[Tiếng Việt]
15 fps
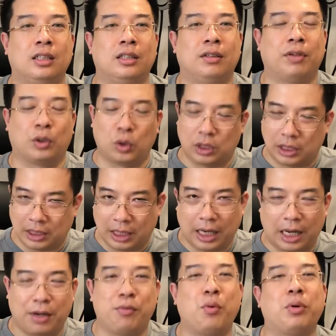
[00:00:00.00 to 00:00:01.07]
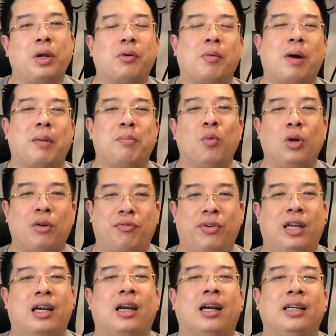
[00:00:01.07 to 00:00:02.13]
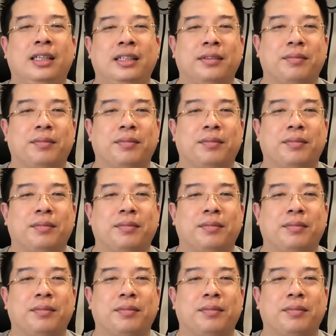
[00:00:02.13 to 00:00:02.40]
Và tôi sẽ rất hạnh phúc nếu các bạn mua được Ferrari.